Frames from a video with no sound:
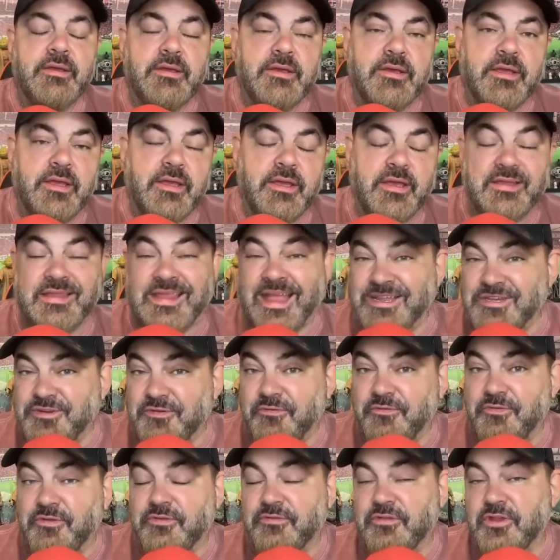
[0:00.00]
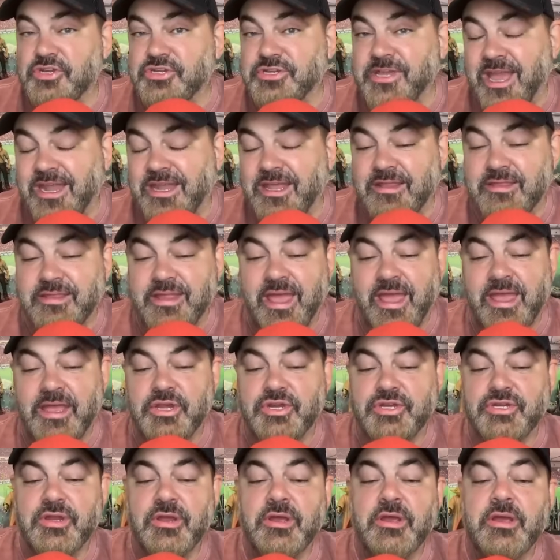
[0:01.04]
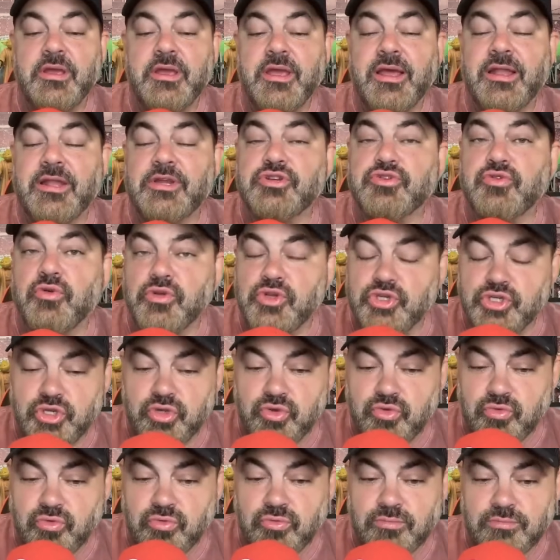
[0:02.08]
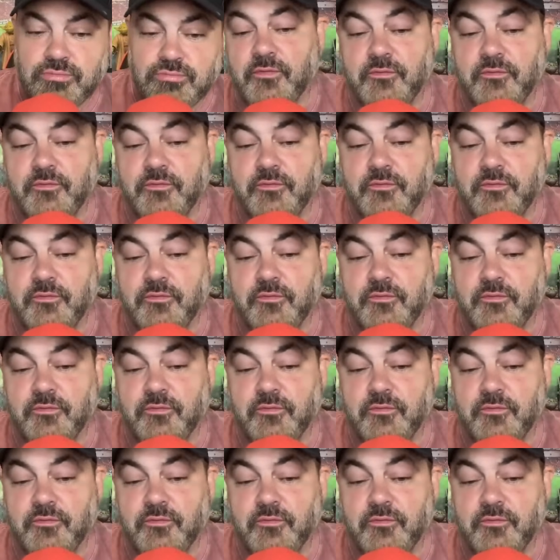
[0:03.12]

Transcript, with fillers: é, que tá difícil, eles querem 10, elas continuam.